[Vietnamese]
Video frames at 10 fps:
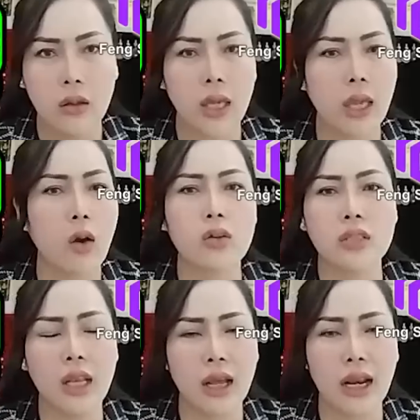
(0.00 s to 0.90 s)
kêu họ
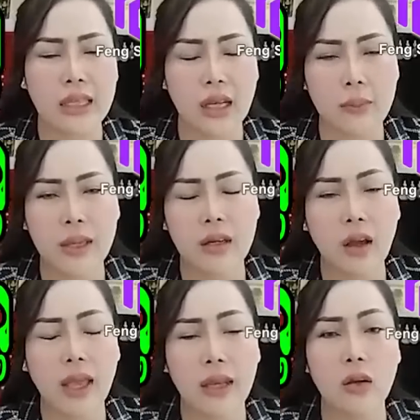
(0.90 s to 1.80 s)
si lần khai cho nẹp miền
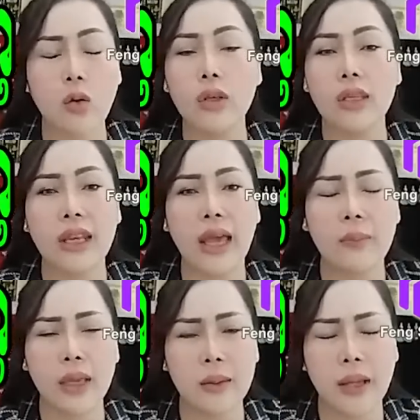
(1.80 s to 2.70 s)
ai đừng cùi vậy
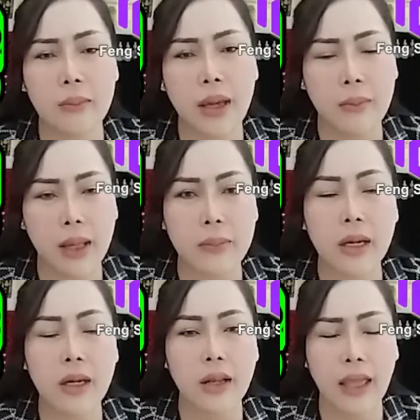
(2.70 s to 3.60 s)
đam kia làm ngày ban màn
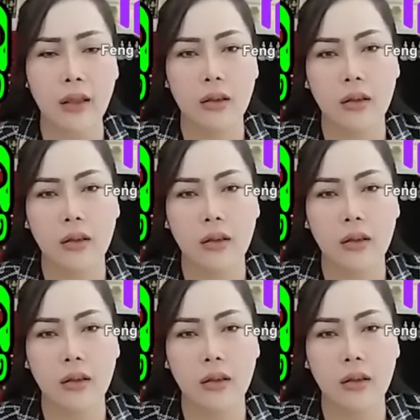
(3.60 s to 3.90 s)
mơn hả?